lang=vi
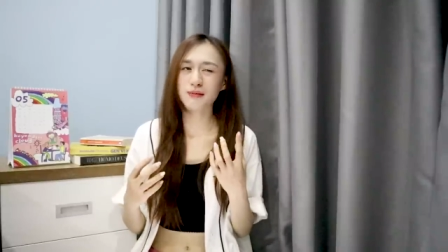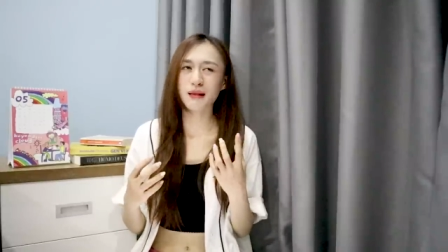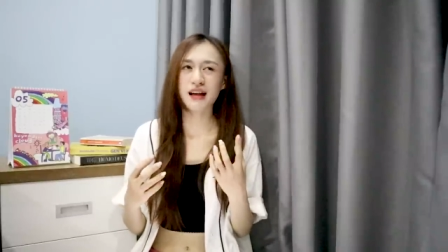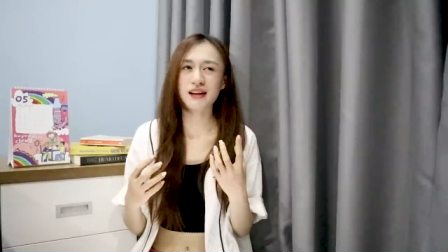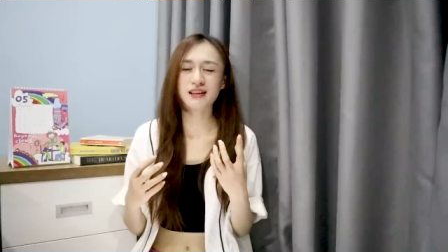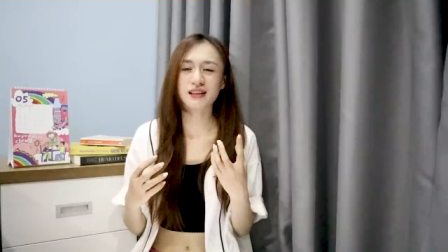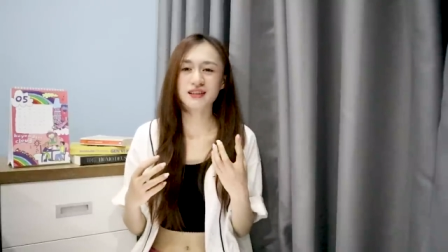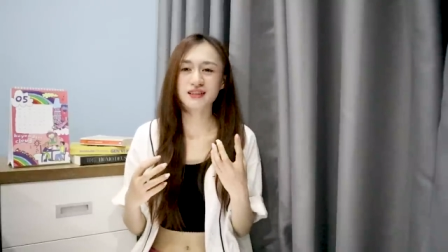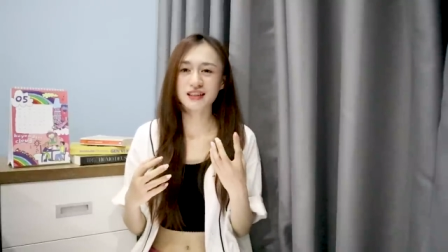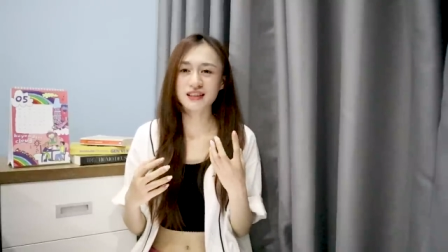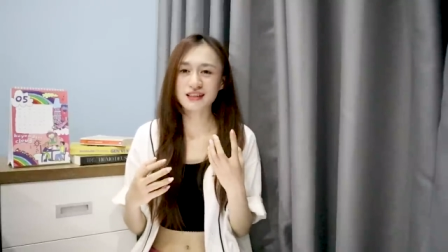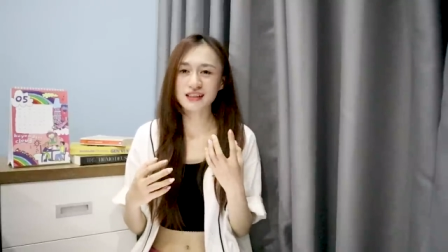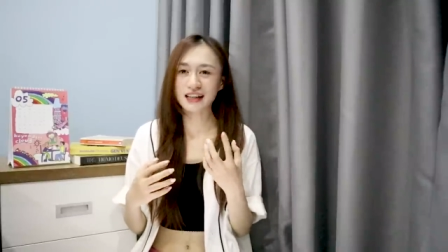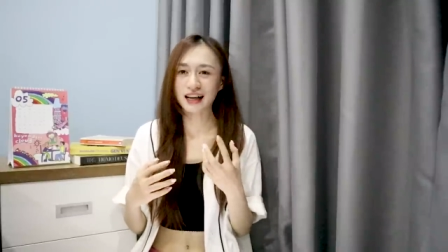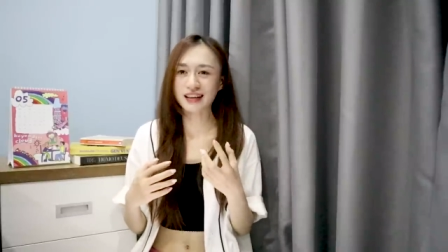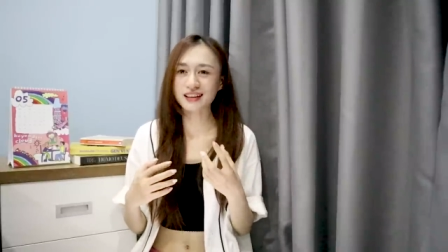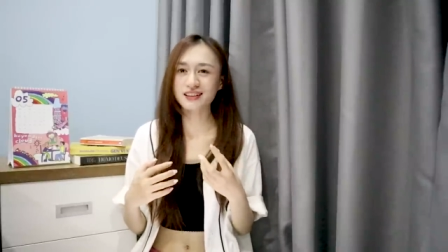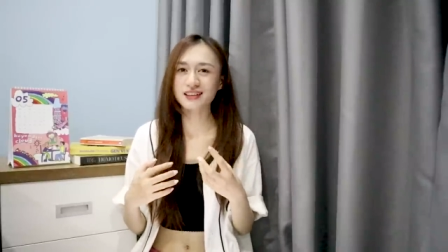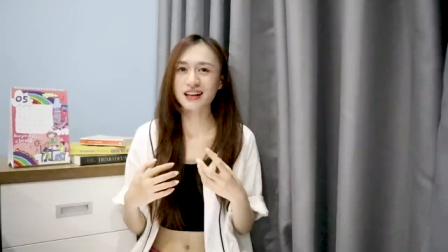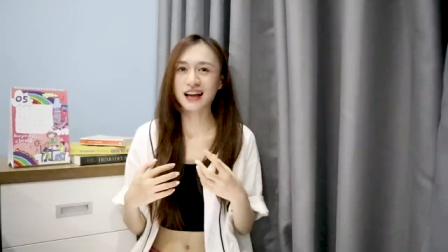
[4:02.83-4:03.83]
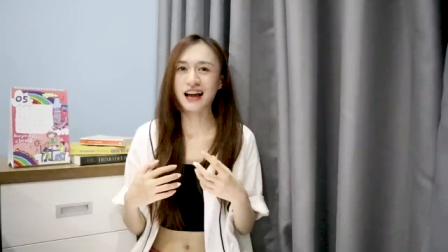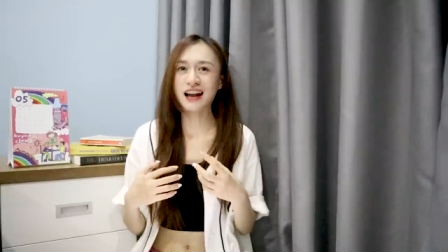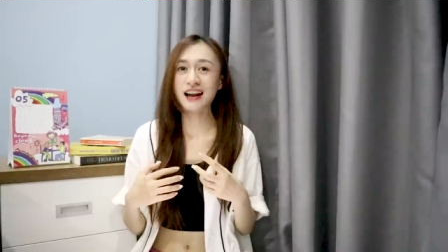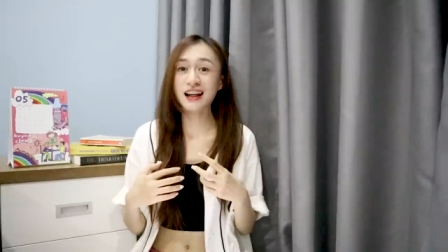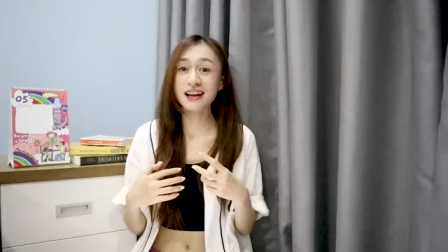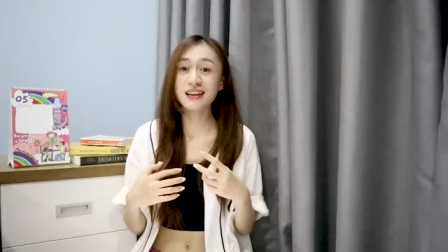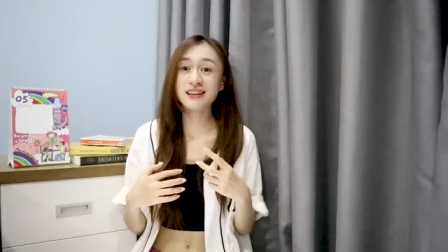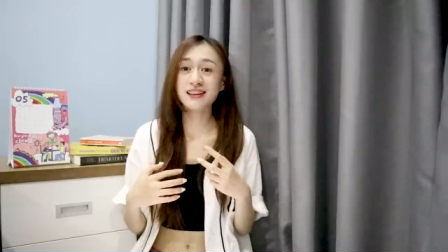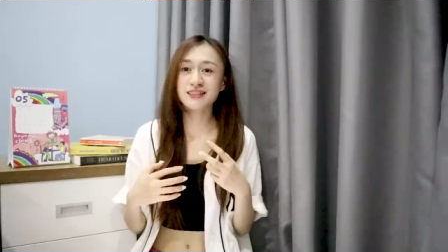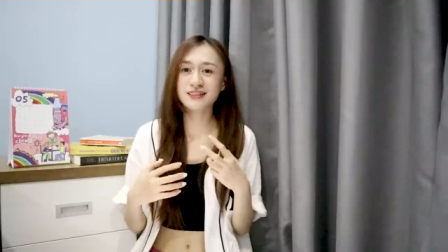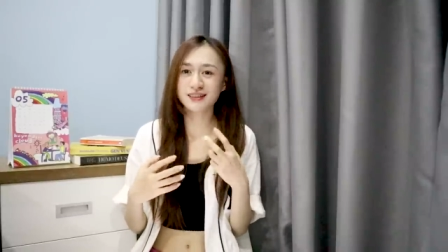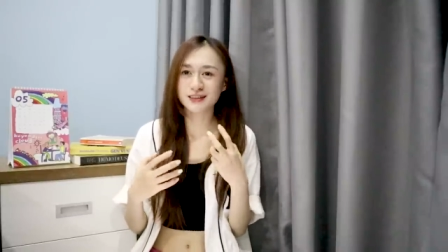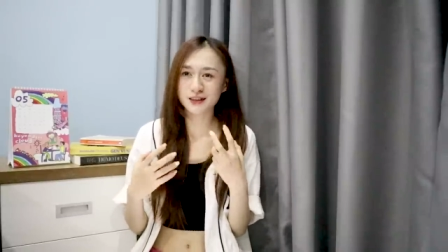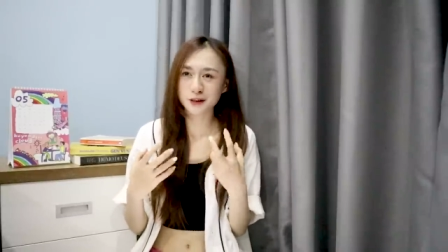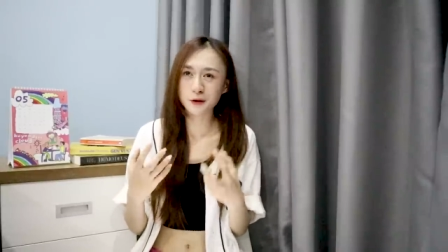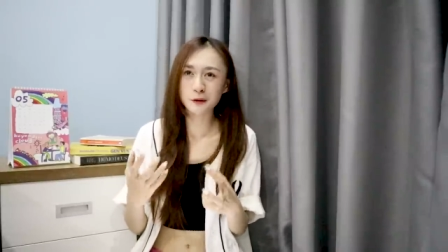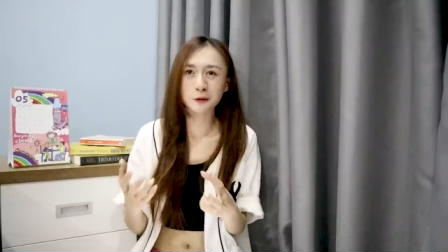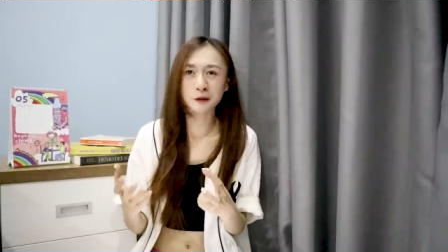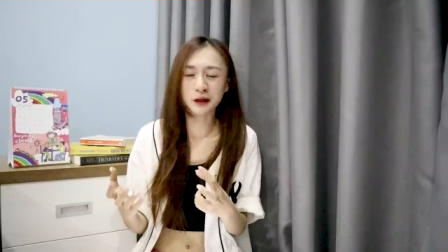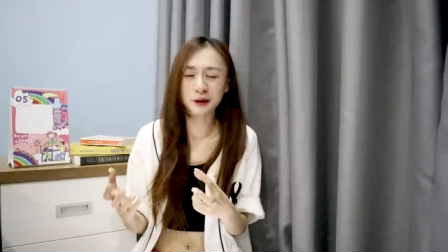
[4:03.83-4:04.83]
bạn ấy tính cách khá là hiền
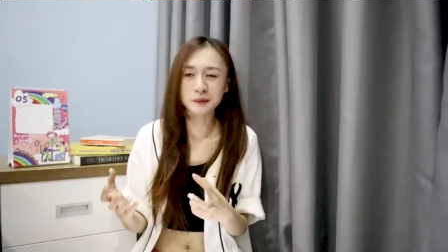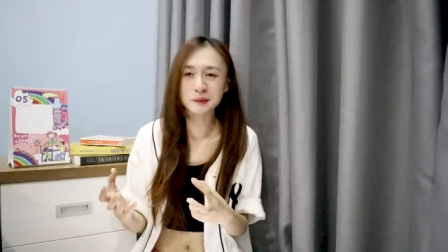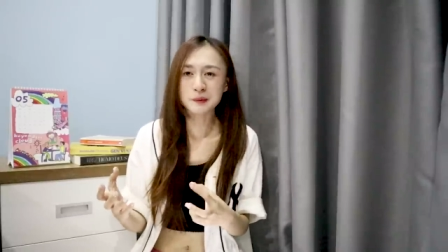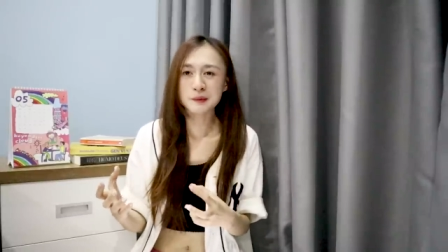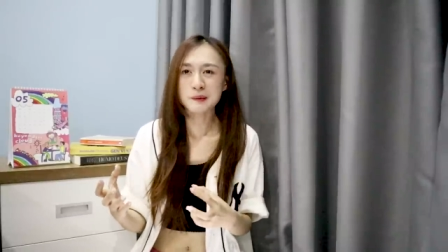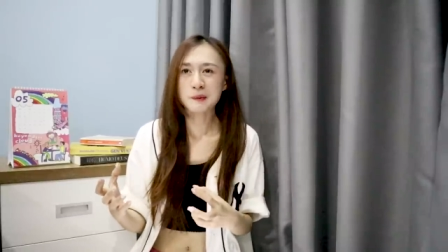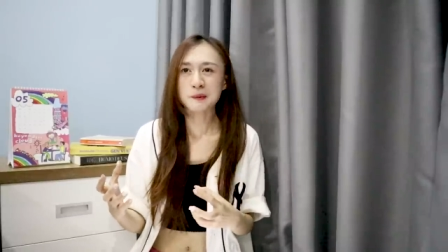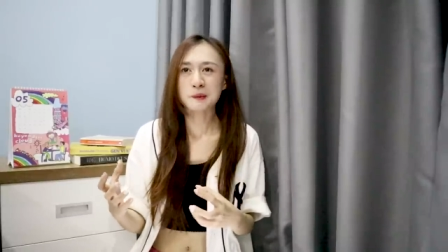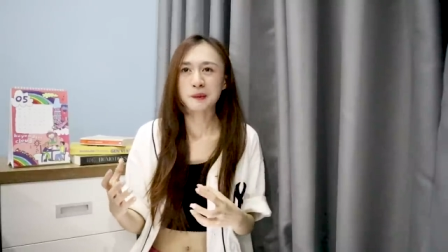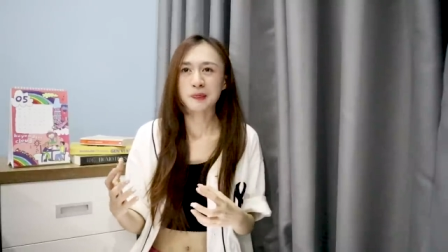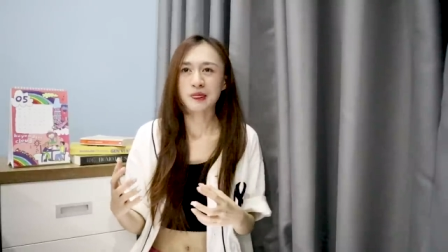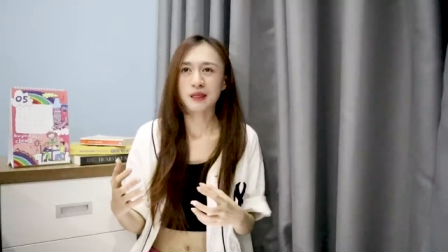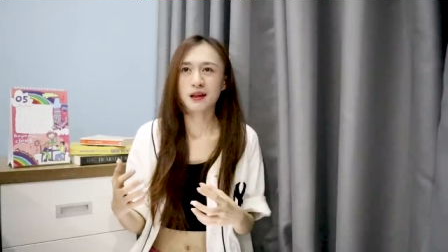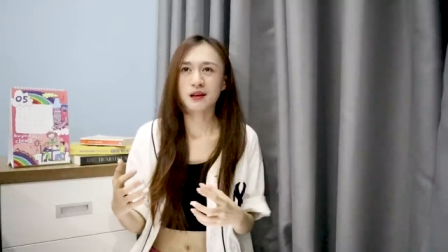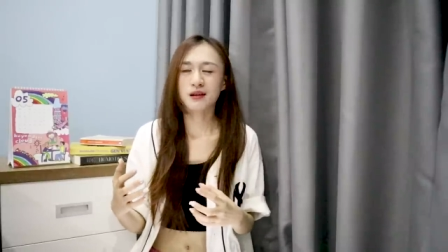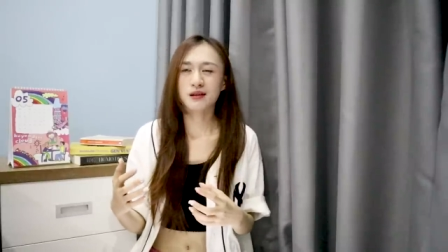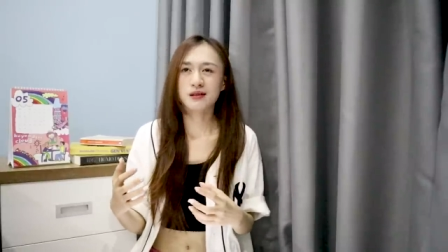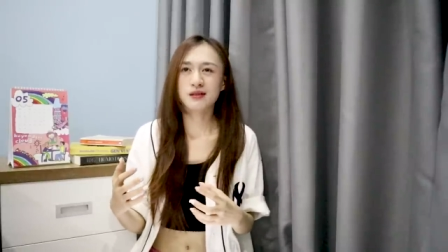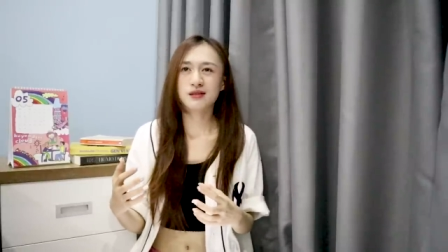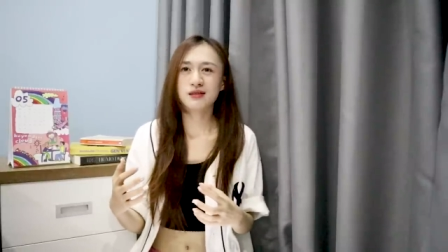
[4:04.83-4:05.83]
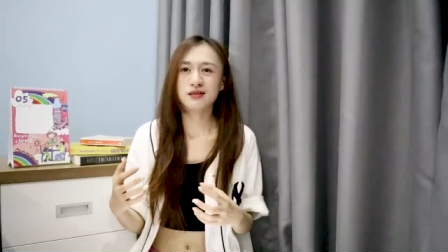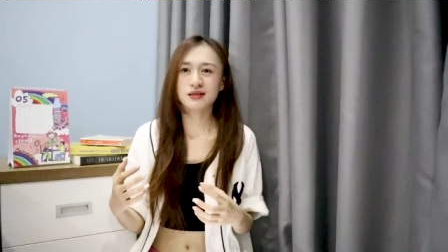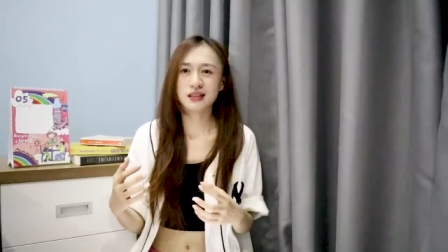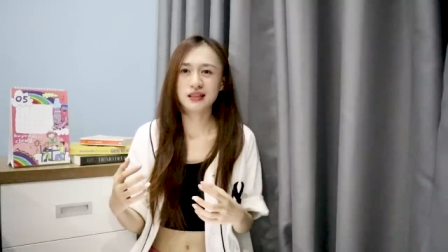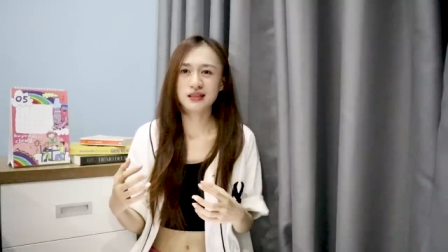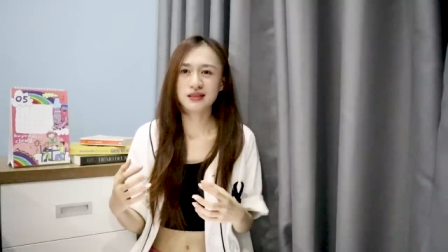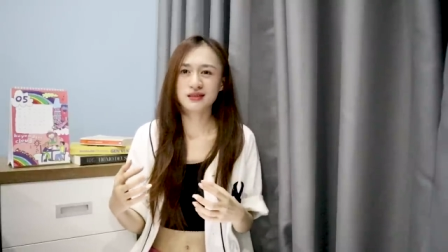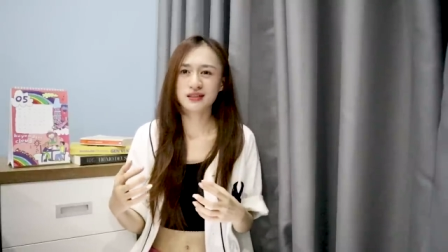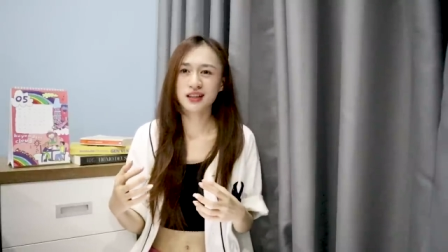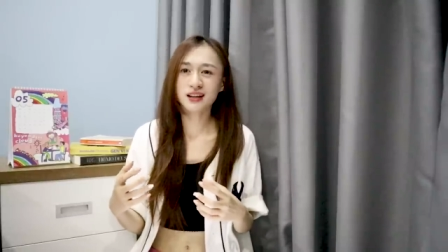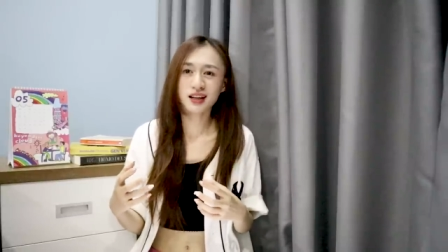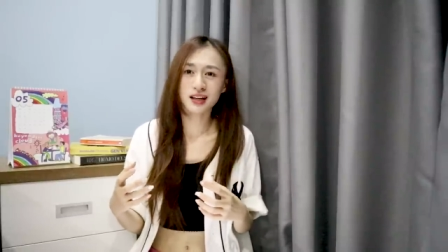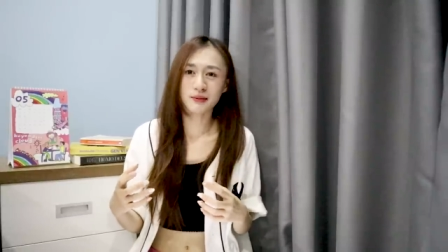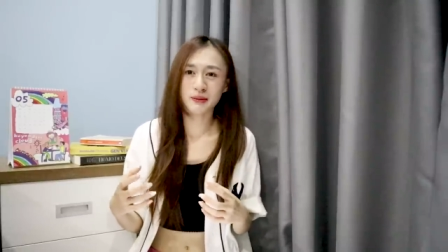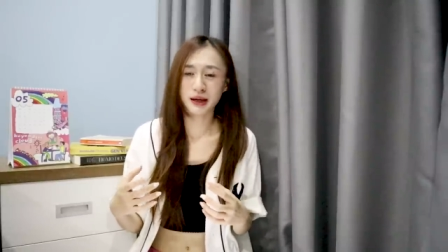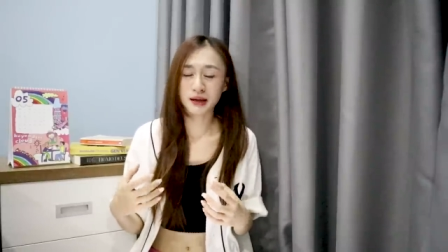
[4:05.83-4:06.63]
dịu này ở ờ, nhìn rất là